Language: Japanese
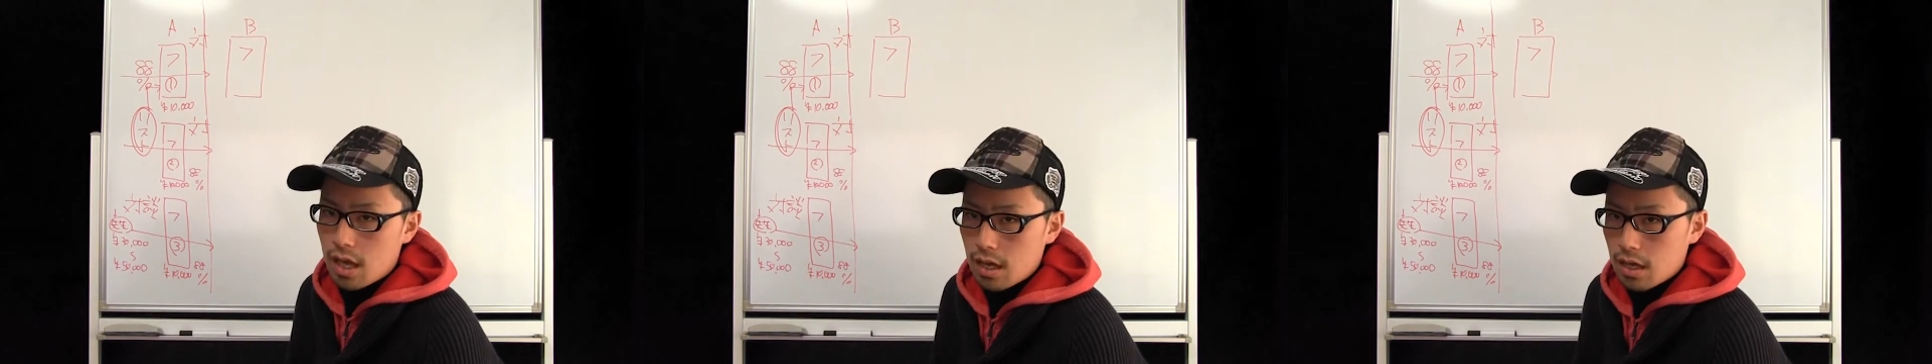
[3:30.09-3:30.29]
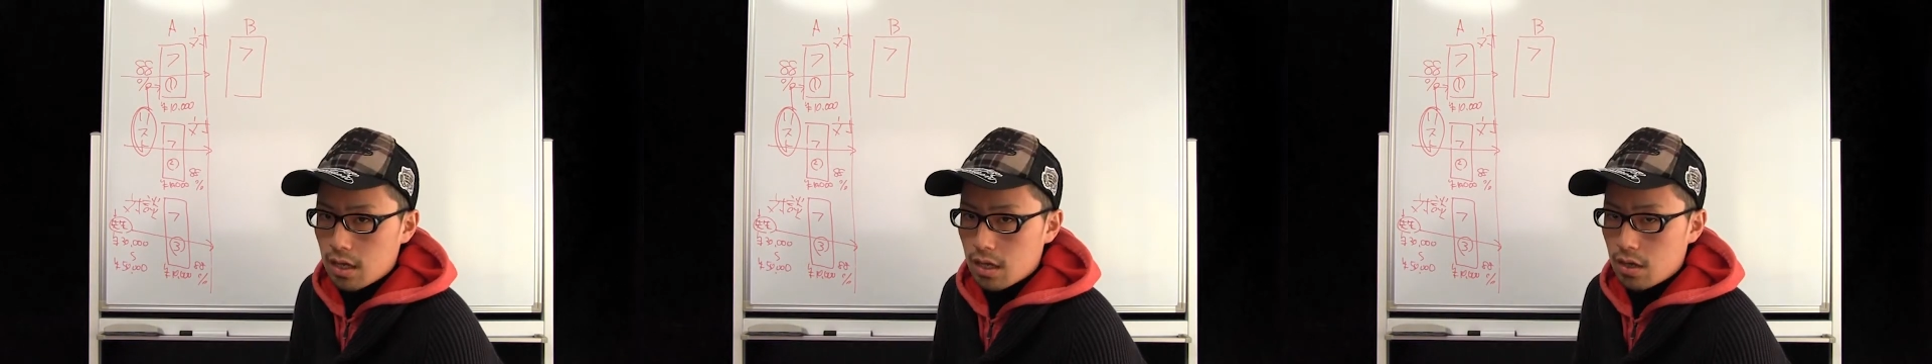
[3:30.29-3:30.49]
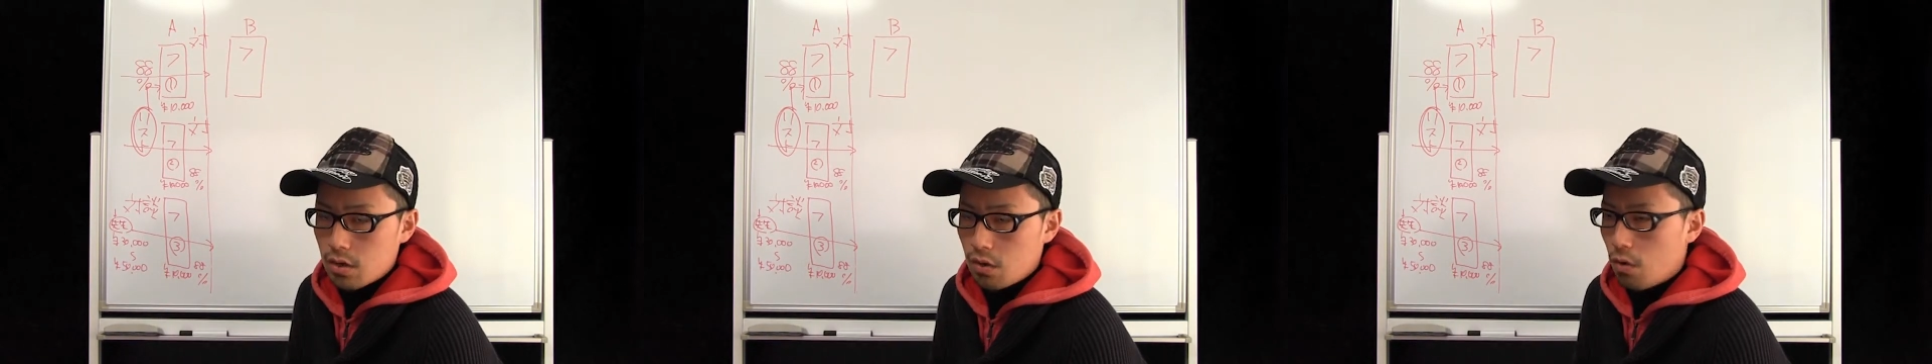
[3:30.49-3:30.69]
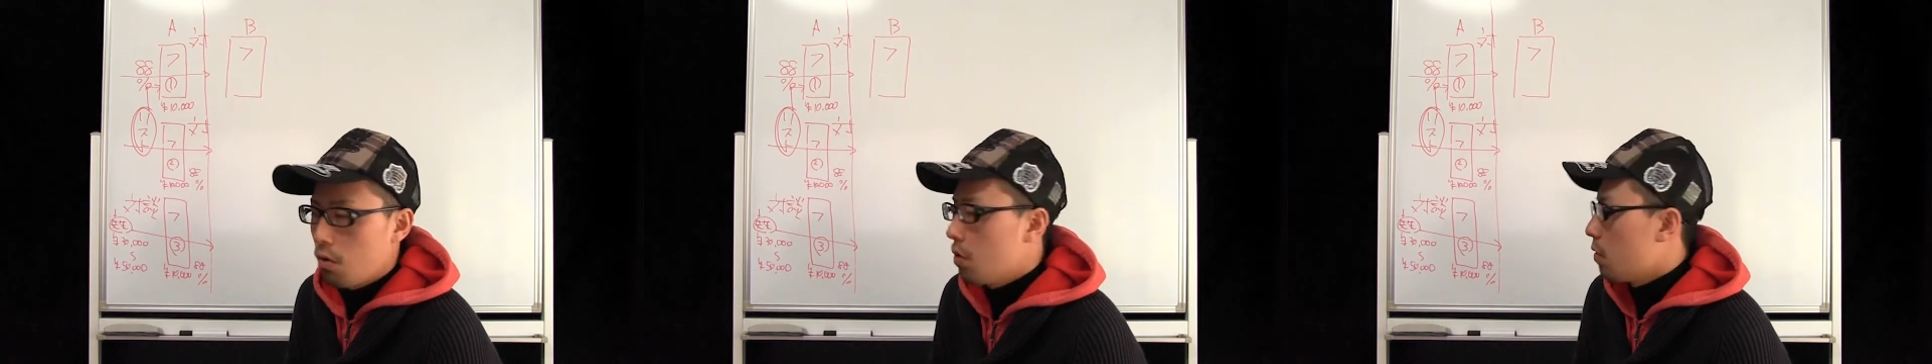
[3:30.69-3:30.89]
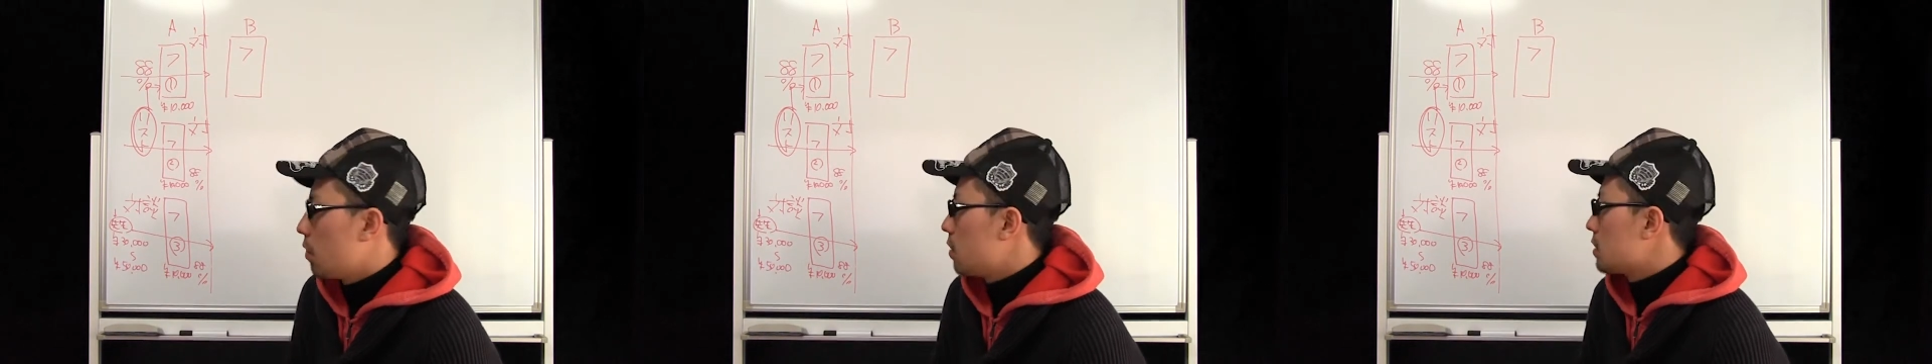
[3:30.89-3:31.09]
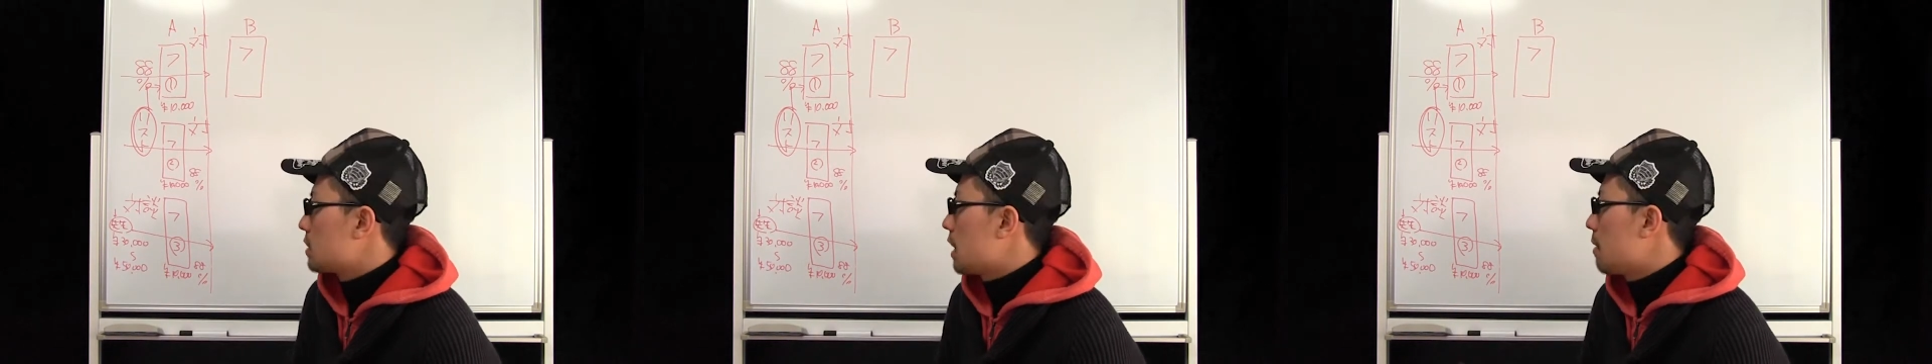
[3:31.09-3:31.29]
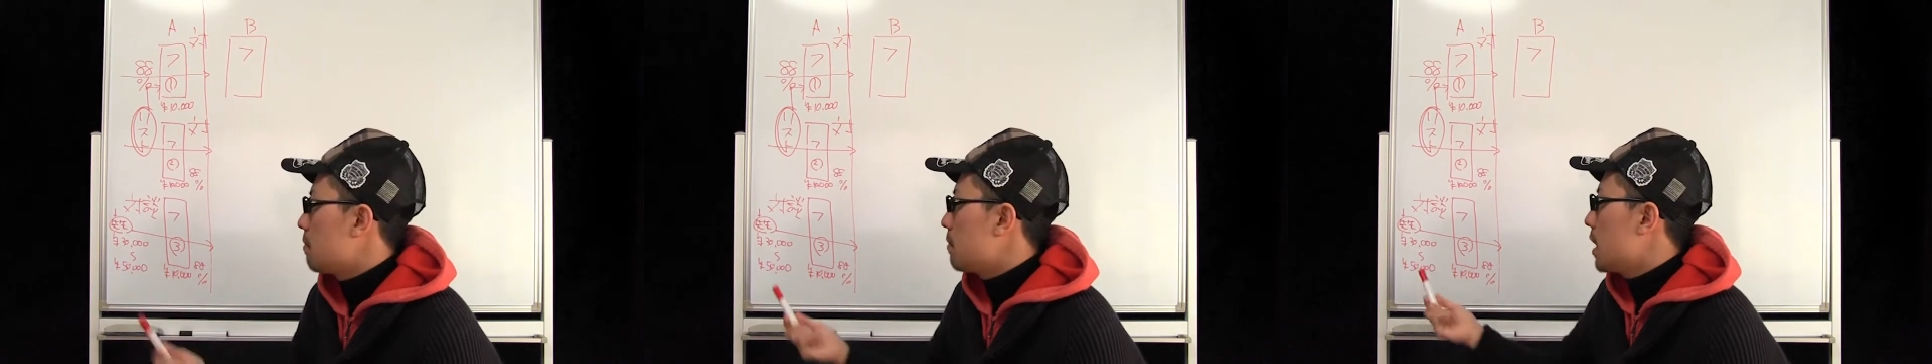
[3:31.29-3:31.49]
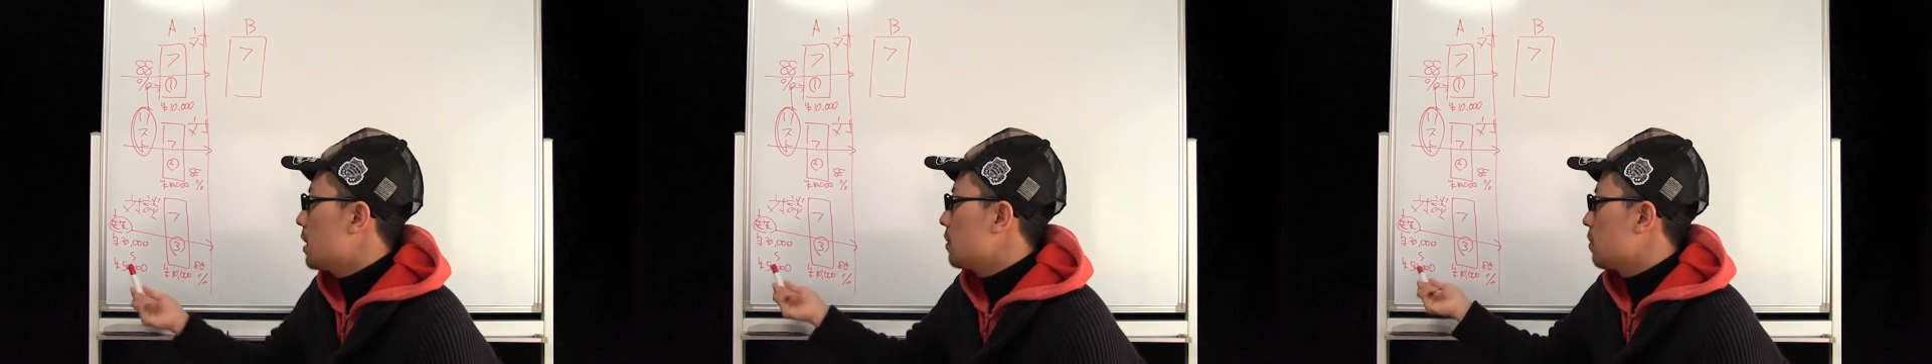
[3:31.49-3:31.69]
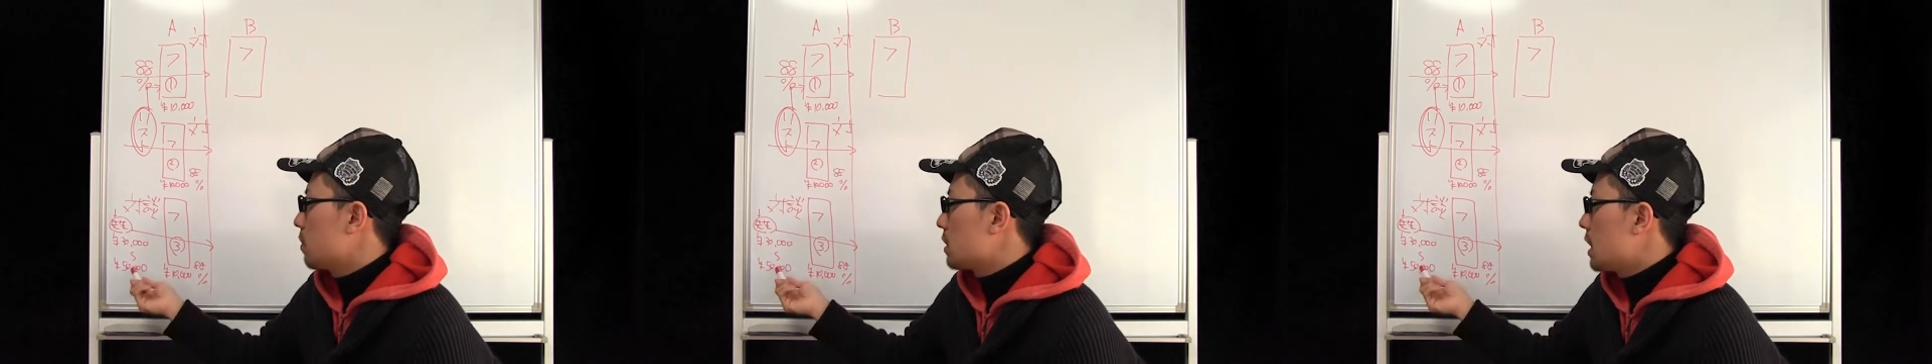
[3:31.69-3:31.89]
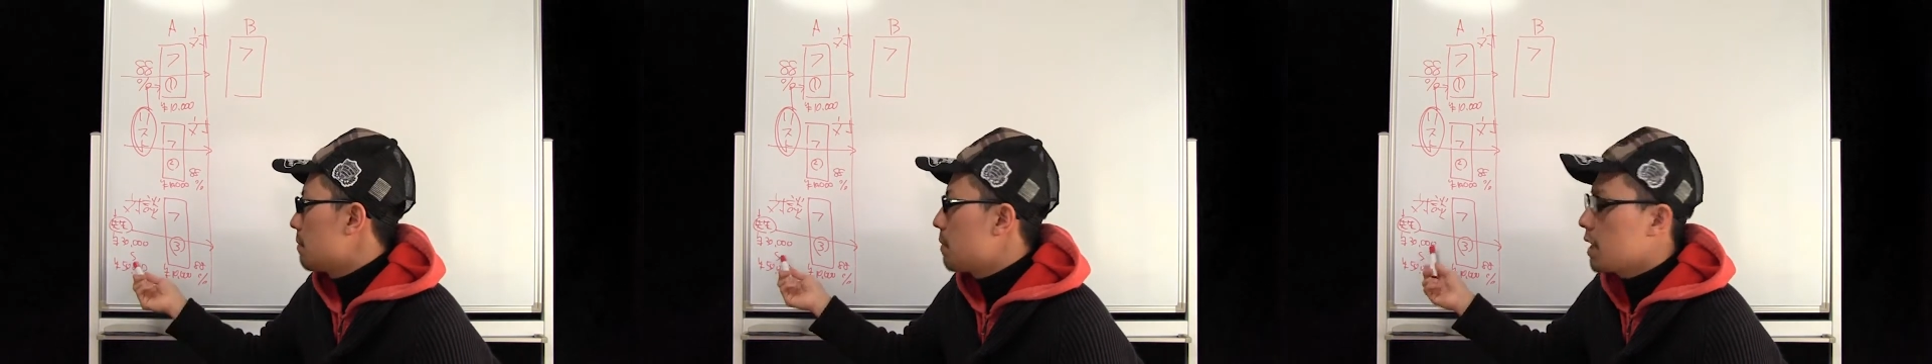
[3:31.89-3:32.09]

権を3万か